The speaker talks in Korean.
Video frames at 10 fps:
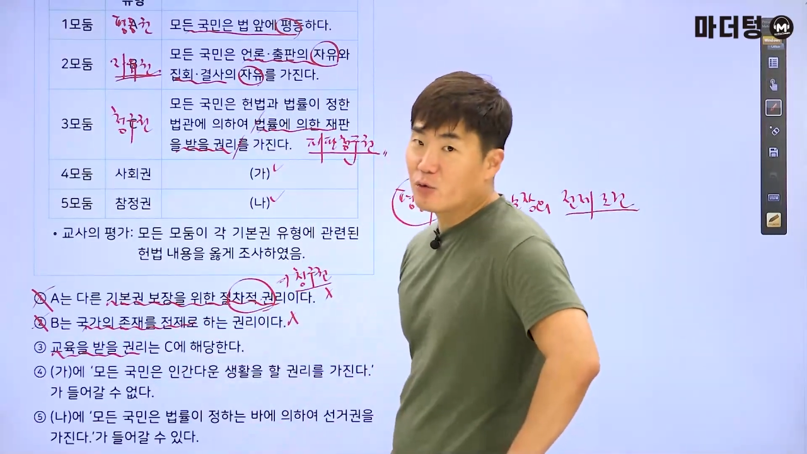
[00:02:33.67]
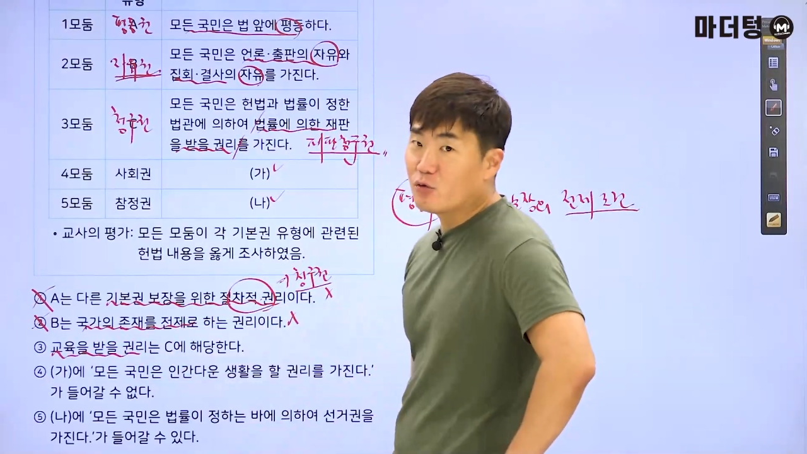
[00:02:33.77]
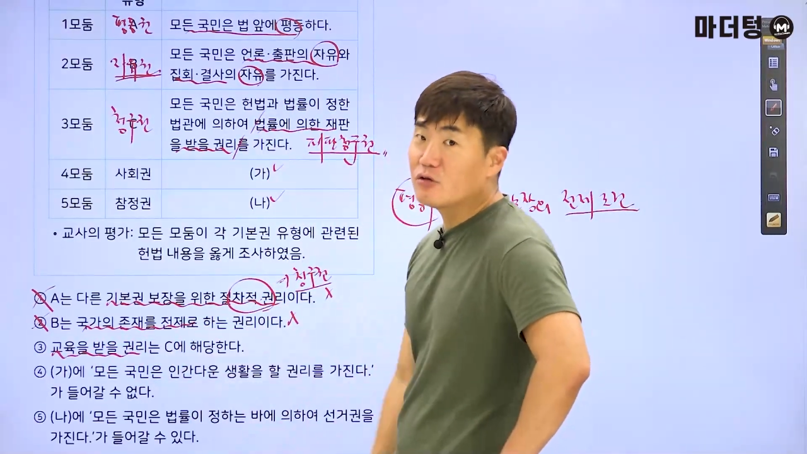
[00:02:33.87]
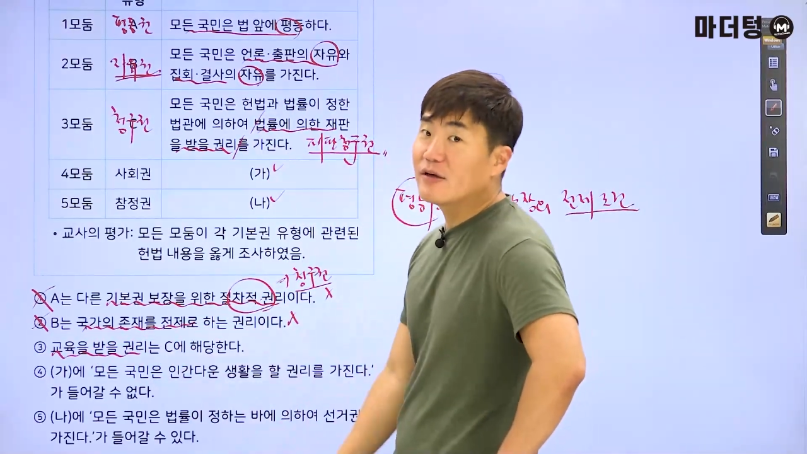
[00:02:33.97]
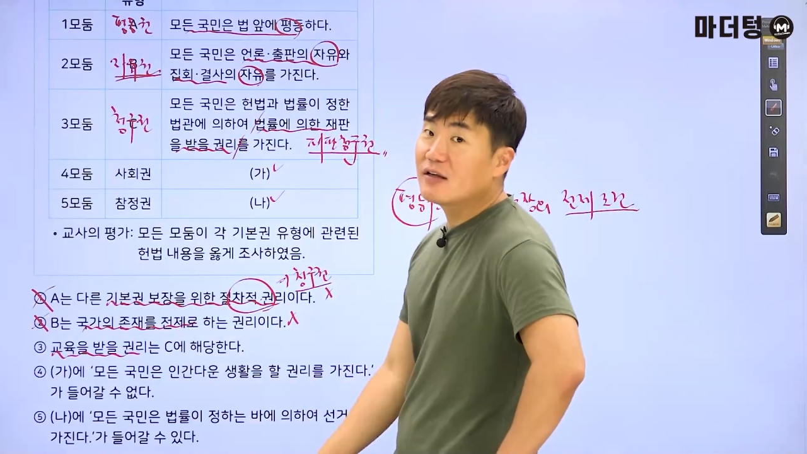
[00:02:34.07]

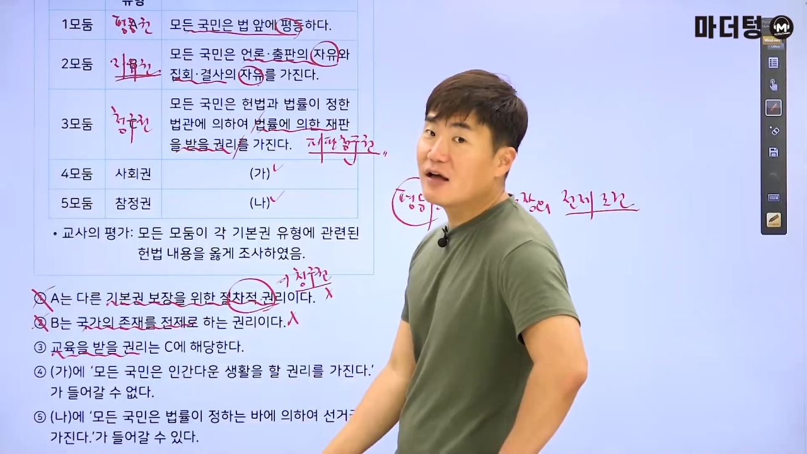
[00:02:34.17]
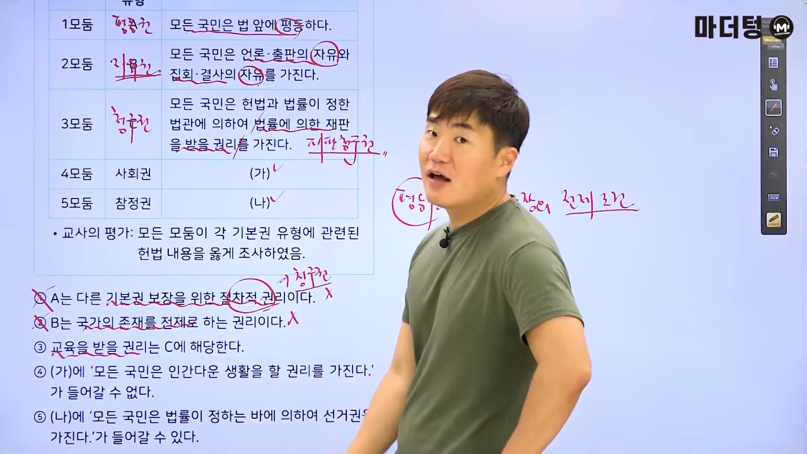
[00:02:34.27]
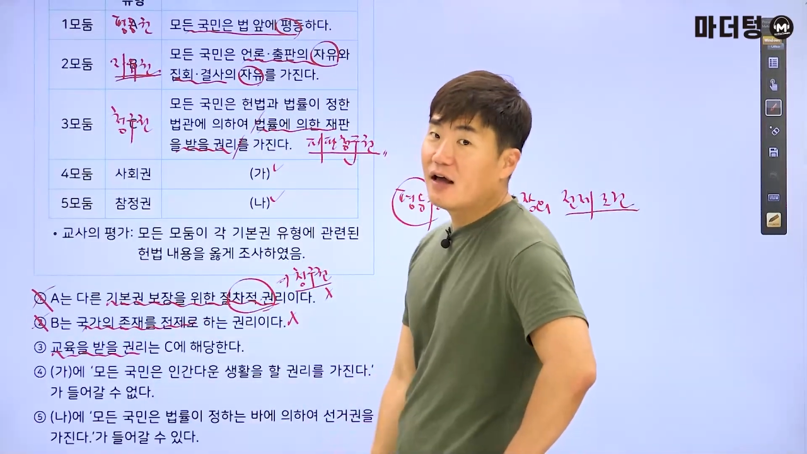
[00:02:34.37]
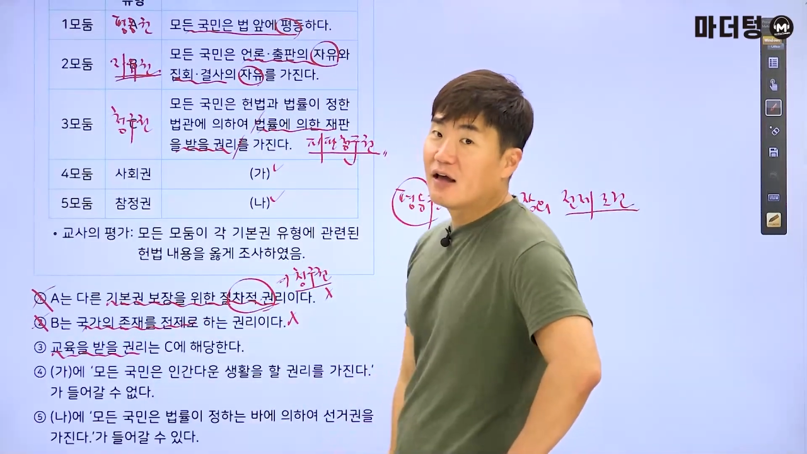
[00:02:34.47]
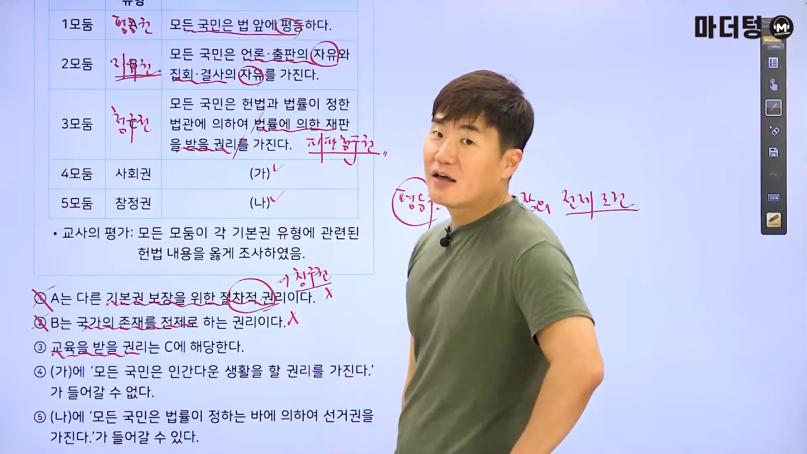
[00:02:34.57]
교육을
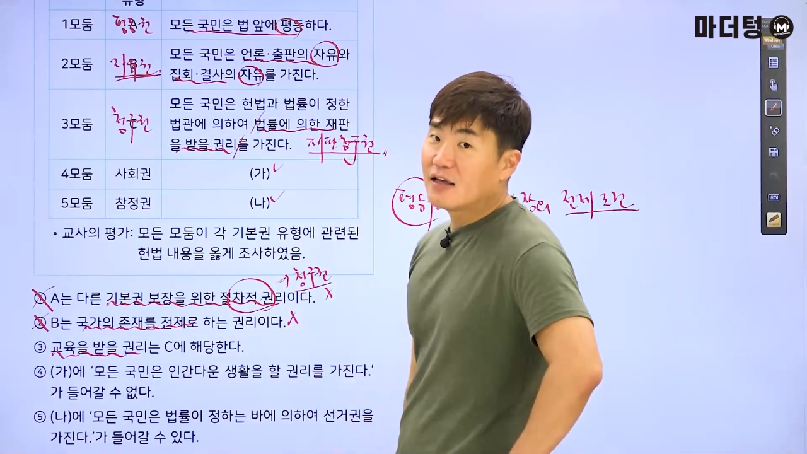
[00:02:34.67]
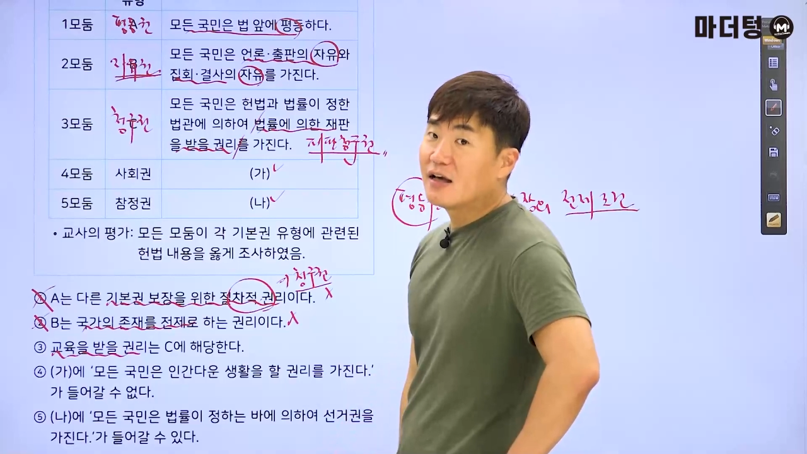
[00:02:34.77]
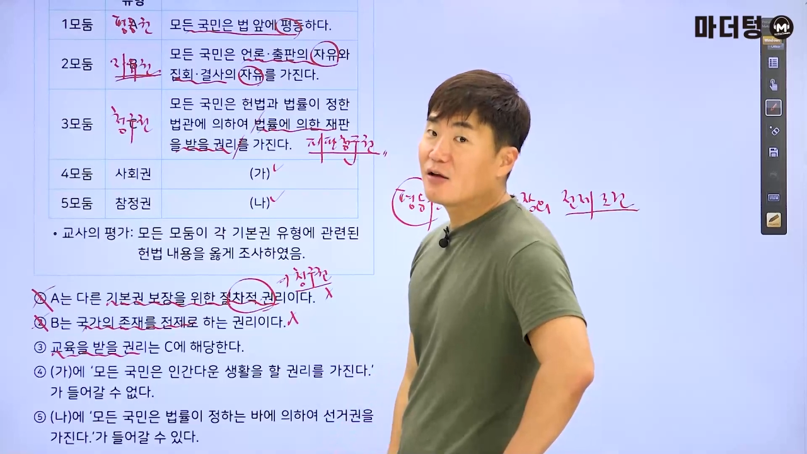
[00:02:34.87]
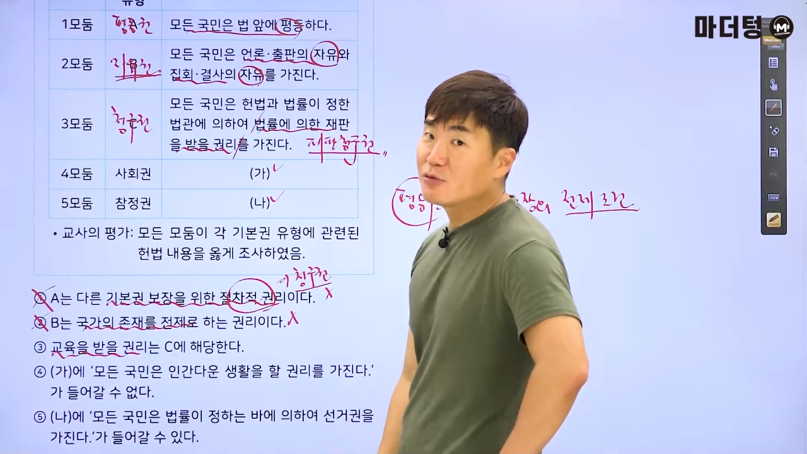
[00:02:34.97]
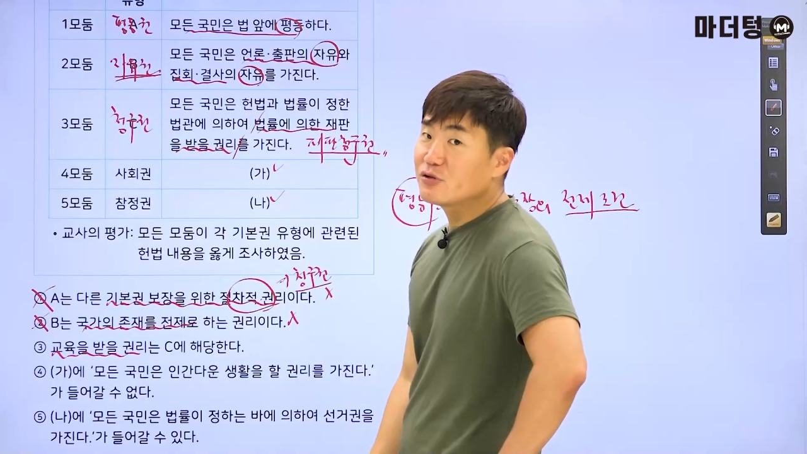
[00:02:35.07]
받아야
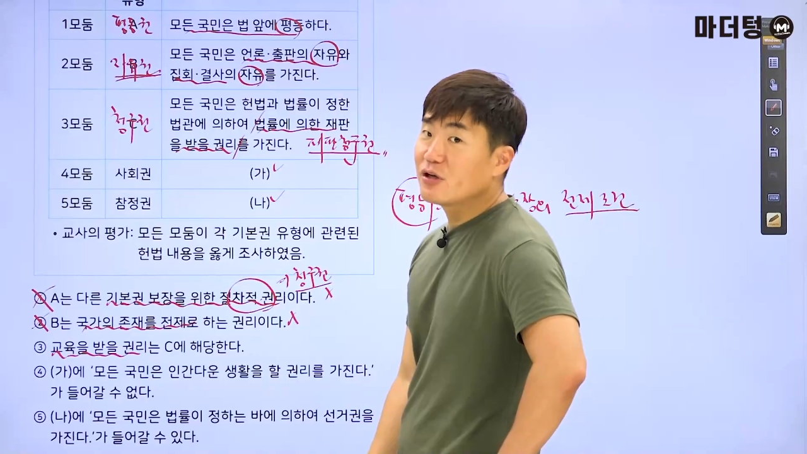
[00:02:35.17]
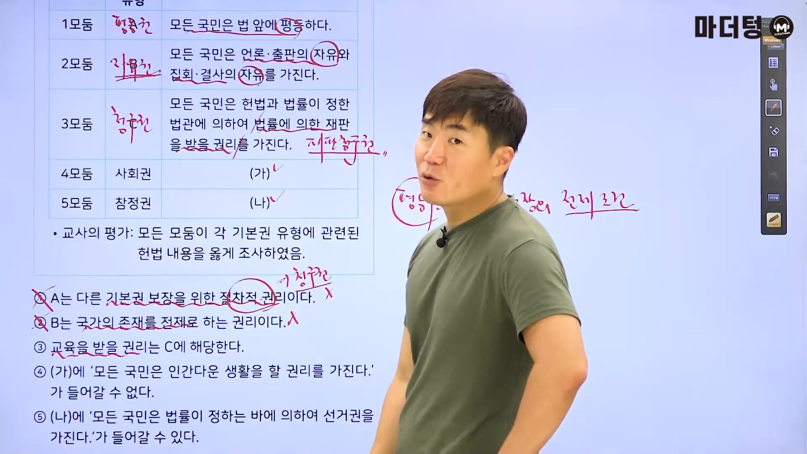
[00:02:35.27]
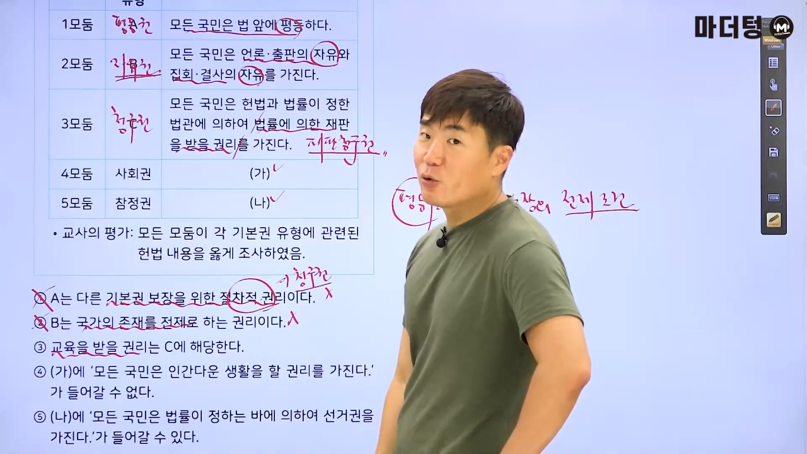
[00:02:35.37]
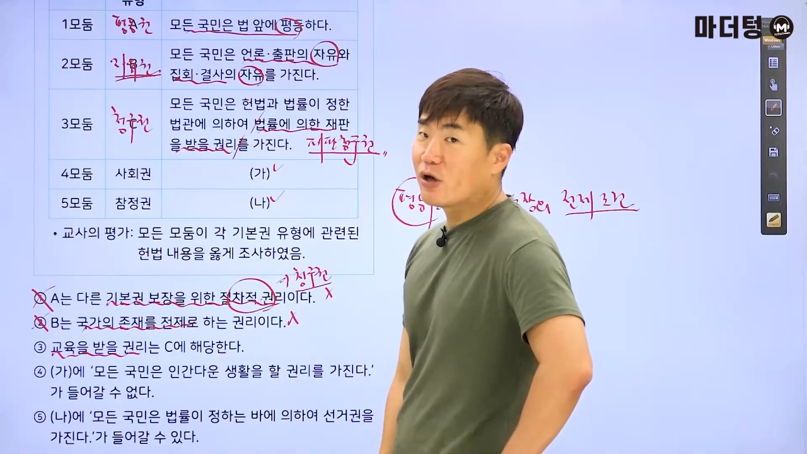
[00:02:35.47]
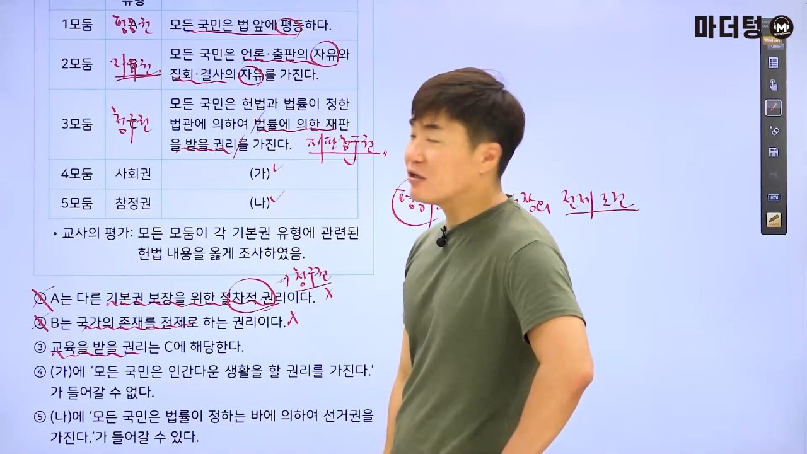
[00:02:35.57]
인간으로서의
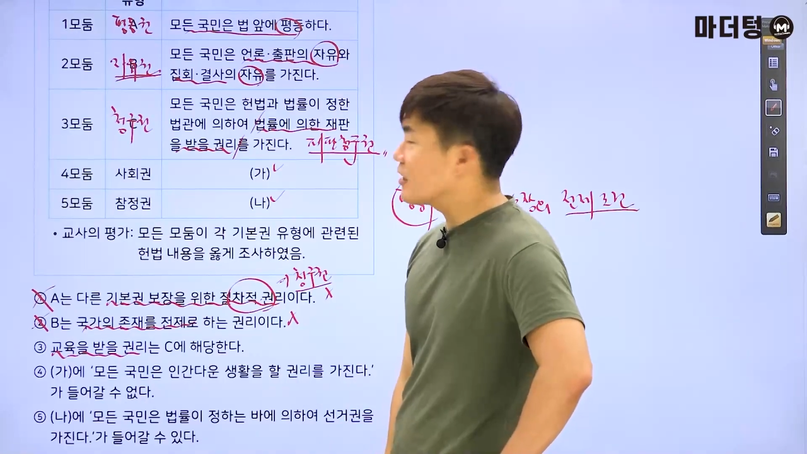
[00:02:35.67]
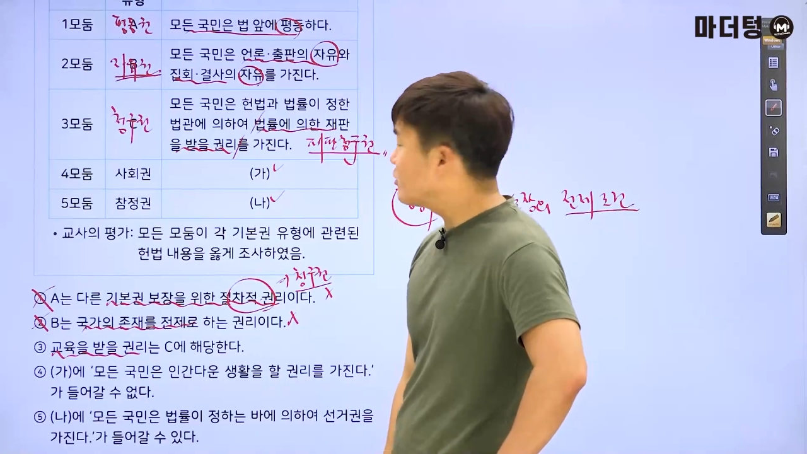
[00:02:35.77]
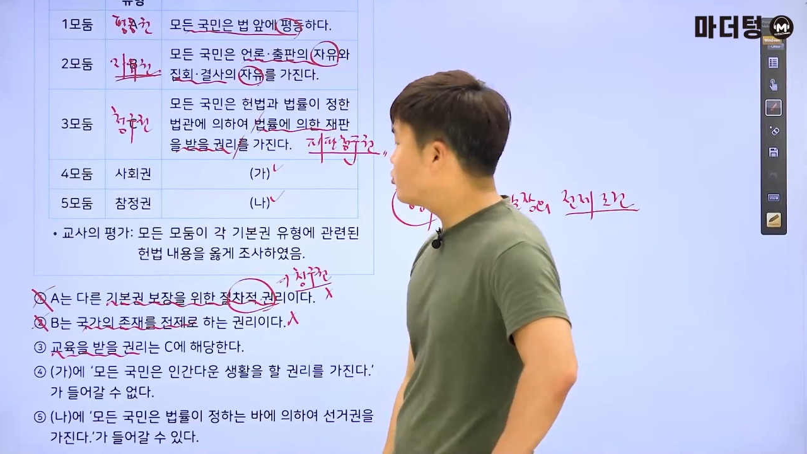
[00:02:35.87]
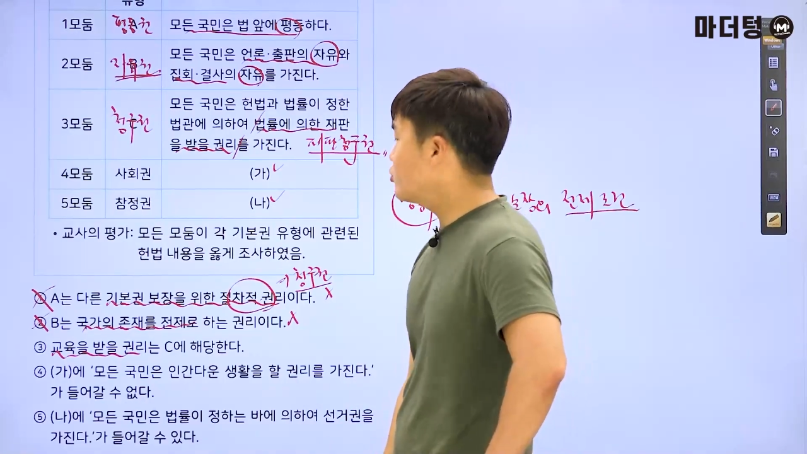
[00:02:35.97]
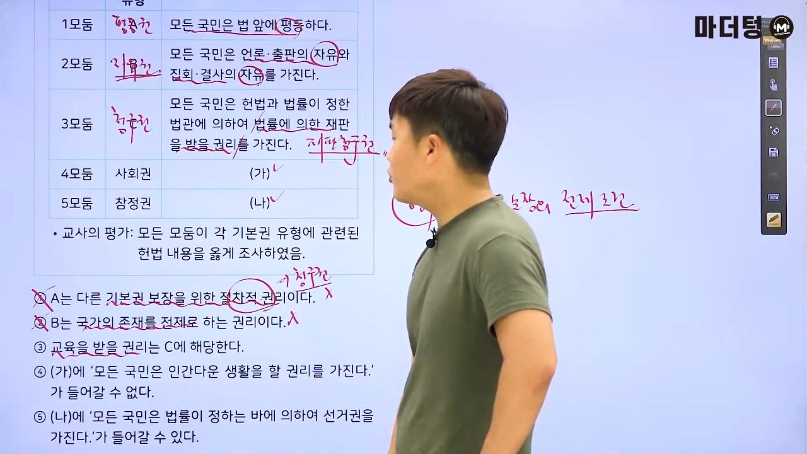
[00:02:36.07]
교양을 갖출